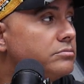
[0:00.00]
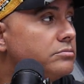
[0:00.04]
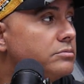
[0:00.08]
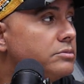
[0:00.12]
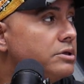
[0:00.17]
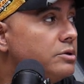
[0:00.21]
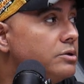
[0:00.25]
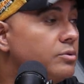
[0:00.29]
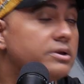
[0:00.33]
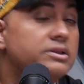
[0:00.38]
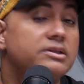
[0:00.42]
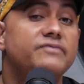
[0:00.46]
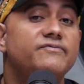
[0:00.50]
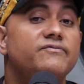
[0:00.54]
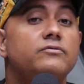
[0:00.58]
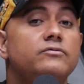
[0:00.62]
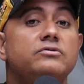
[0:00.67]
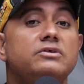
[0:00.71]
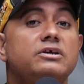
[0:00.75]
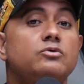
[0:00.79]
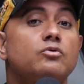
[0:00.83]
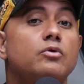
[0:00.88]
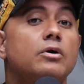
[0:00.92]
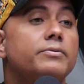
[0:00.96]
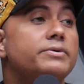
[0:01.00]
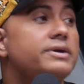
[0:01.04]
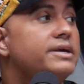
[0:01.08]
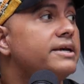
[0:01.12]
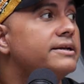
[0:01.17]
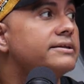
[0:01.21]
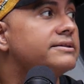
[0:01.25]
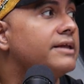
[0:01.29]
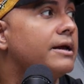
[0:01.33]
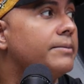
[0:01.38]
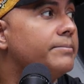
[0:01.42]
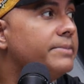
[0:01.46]
Y lo han difundido
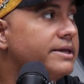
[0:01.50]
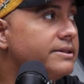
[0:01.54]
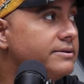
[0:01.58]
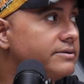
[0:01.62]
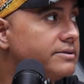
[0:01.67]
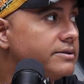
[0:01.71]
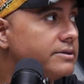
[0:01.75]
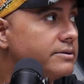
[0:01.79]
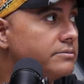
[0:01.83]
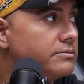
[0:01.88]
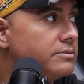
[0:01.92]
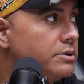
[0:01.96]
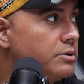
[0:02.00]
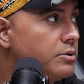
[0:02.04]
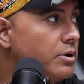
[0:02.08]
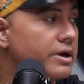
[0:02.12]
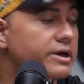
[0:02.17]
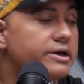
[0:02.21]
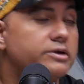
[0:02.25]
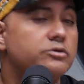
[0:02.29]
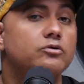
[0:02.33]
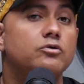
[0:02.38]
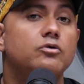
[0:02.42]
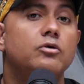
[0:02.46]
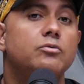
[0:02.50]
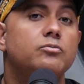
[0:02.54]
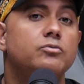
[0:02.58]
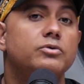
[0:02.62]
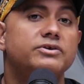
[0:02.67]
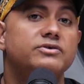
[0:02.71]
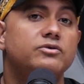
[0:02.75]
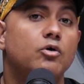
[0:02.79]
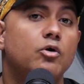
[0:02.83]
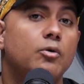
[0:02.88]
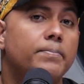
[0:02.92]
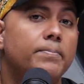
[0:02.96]
abiertamente. Y lo han hecho como
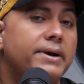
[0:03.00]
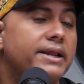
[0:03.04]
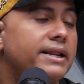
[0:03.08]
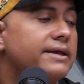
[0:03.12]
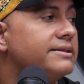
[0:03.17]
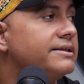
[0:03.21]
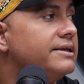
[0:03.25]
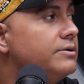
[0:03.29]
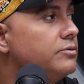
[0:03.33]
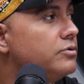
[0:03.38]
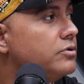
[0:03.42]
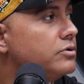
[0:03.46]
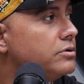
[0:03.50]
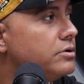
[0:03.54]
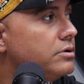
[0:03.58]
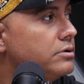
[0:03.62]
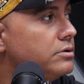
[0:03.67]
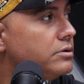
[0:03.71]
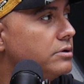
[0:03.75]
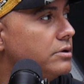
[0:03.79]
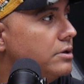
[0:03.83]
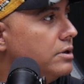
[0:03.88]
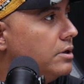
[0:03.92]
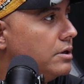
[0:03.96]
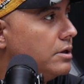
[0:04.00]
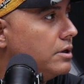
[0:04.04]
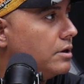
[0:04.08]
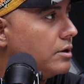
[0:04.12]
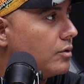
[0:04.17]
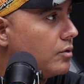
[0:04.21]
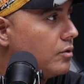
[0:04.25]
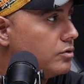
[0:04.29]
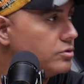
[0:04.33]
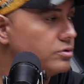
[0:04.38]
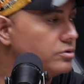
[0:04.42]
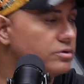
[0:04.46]
estos operativos, ¿no?
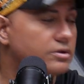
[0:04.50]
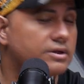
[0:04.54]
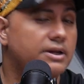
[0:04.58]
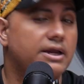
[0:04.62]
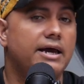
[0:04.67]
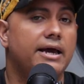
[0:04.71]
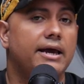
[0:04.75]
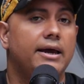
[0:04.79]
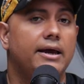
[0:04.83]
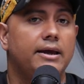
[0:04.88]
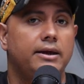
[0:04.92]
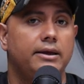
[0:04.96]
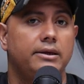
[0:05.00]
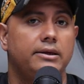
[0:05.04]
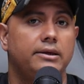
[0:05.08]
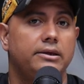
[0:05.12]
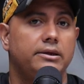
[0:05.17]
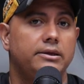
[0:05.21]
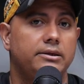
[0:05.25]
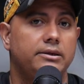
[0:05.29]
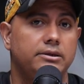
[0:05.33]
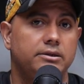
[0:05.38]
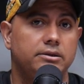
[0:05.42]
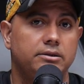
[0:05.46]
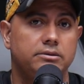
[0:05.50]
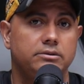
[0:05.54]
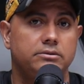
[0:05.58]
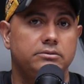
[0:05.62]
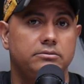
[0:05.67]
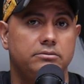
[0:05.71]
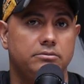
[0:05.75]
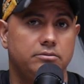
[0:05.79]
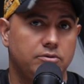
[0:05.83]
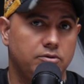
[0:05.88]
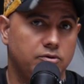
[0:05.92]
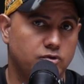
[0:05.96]
contra eh,
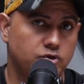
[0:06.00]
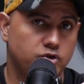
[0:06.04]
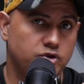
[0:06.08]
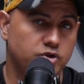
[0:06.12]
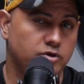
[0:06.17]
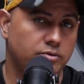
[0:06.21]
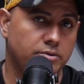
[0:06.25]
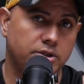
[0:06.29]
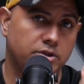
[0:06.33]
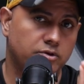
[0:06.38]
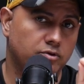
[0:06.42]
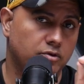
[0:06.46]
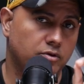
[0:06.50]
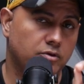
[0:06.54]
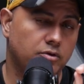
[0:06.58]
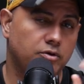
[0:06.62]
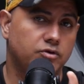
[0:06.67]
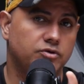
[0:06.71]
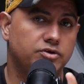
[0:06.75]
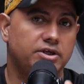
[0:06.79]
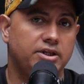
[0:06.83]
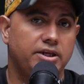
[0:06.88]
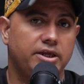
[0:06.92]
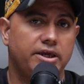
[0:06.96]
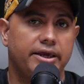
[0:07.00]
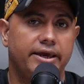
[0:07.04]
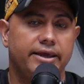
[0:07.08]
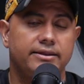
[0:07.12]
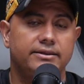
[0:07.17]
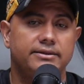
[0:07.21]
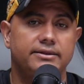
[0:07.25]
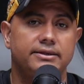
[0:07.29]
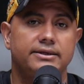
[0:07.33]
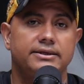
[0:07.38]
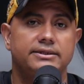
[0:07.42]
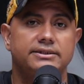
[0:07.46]
los, sobre todo los
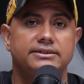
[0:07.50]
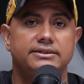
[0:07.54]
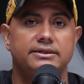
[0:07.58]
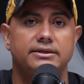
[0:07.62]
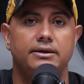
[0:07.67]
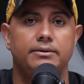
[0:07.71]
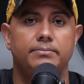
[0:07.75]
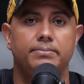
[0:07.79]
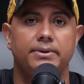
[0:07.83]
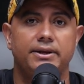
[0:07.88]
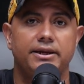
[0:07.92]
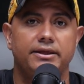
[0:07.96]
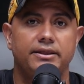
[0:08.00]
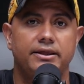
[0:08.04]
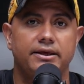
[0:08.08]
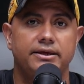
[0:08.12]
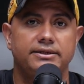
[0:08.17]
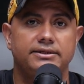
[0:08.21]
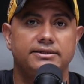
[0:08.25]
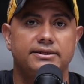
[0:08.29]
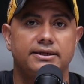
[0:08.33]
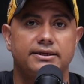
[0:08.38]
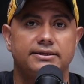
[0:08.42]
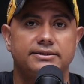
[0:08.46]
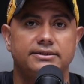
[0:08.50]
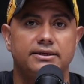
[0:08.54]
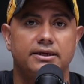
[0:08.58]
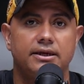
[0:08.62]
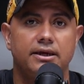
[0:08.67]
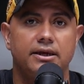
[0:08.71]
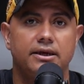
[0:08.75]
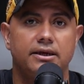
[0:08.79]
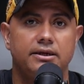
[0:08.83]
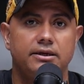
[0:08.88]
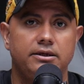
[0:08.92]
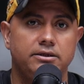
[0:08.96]
dirigentes eh, peledeístas
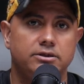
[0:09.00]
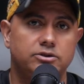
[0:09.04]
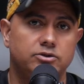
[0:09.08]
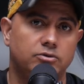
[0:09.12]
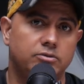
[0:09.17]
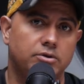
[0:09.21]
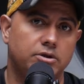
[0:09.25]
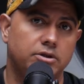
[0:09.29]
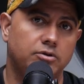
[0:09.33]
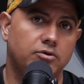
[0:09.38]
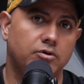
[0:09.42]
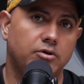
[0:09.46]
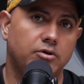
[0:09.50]
y sobre,